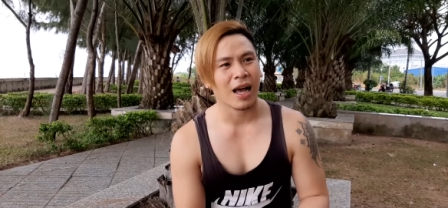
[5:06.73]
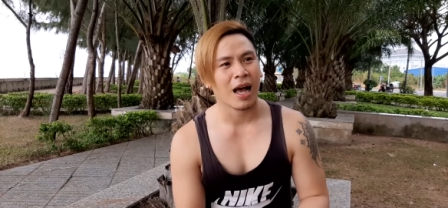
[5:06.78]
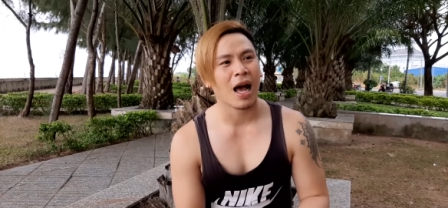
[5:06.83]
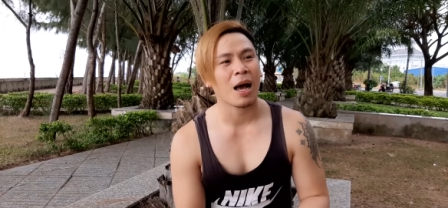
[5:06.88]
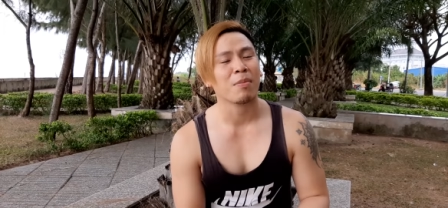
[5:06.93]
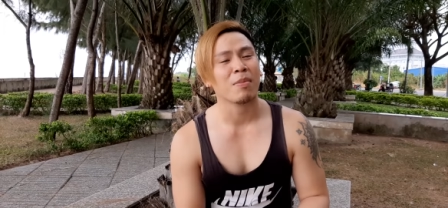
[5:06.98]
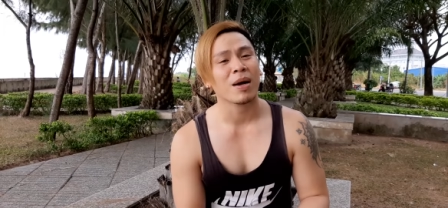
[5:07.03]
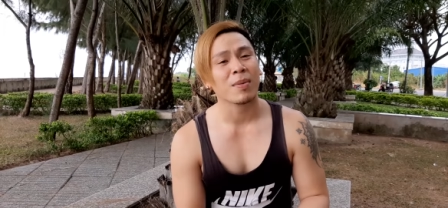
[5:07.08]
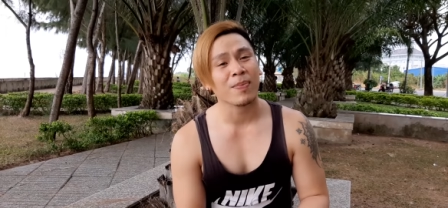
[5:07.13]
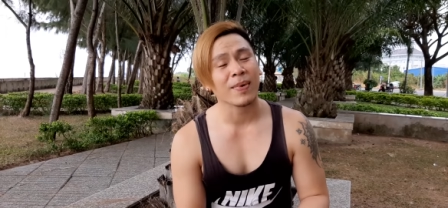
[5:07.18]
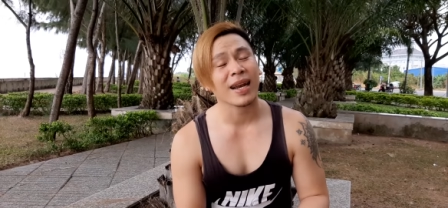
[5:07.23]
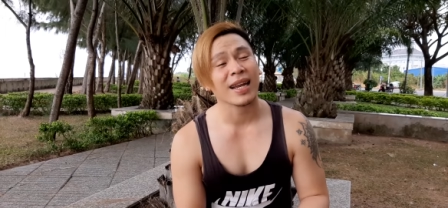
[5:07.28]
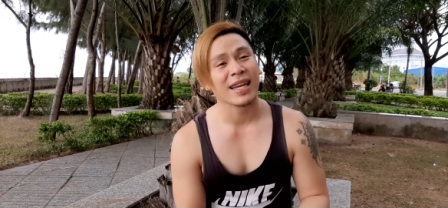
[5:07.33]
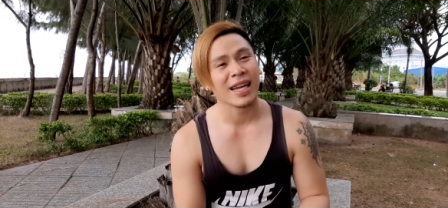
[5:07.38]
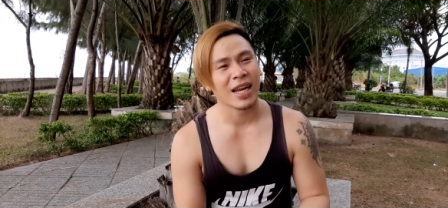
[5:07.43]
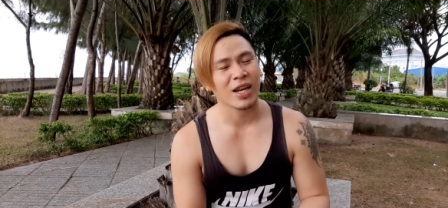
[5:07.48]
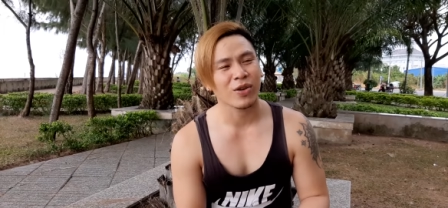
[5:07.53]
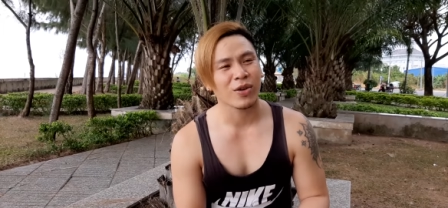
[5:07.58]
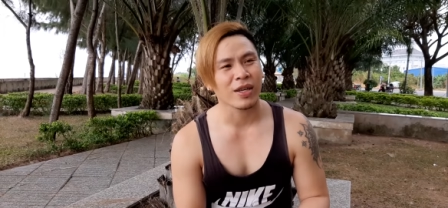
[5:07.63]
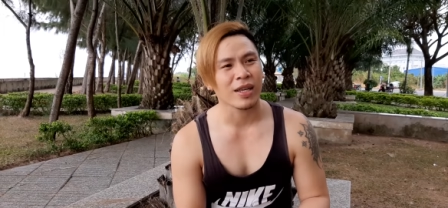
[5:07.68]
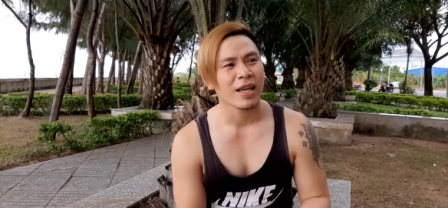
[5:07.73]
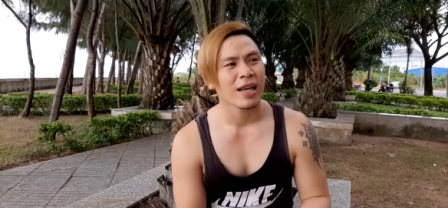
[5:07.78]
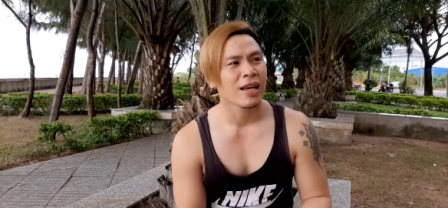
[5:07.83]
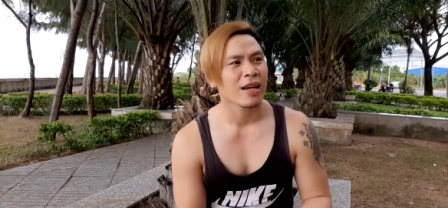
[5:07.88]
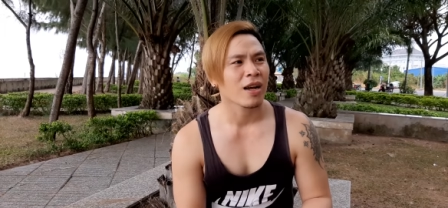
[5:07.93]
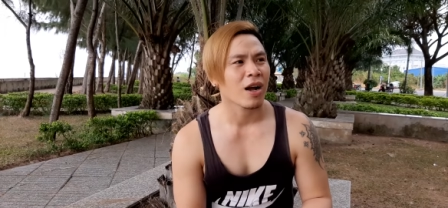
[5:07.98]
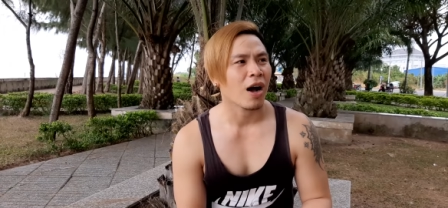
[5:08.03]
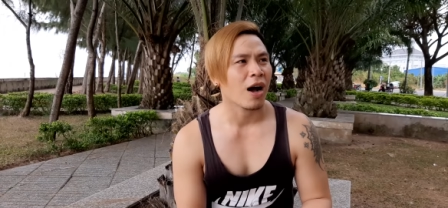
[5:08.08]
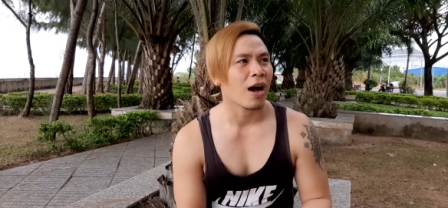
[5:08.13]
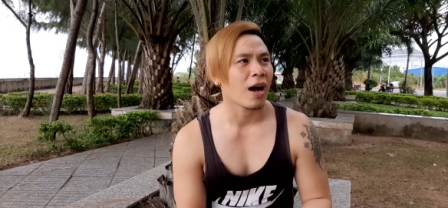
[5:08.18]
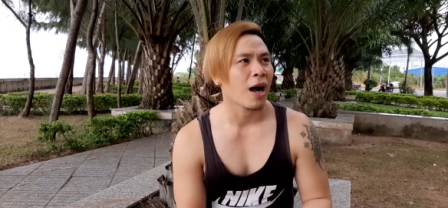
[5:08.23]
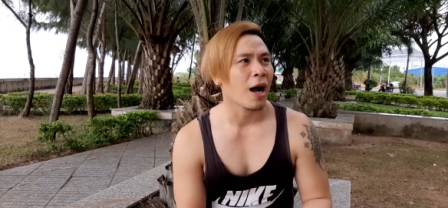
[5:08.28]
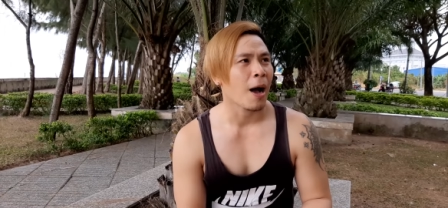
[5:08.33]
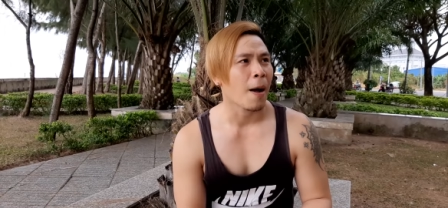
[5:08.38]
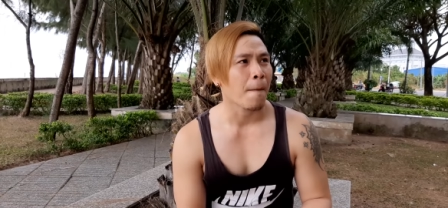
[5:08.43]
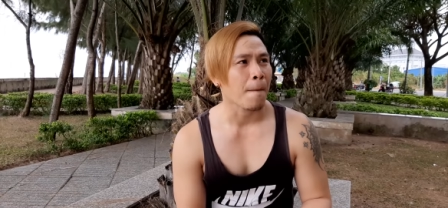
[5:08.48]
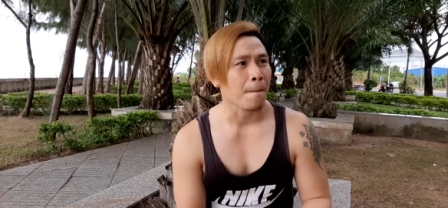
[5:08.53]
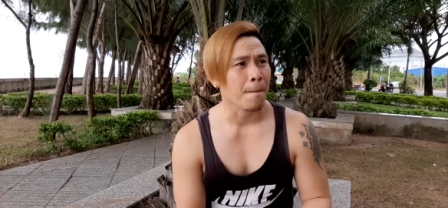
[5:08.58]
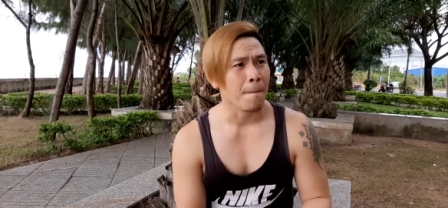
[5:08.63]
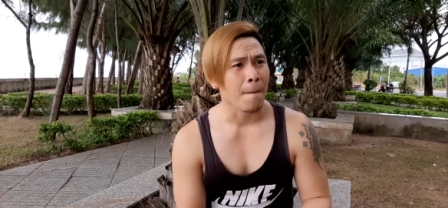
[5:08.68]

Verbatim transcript: Amap à, Club Denouy còn uh,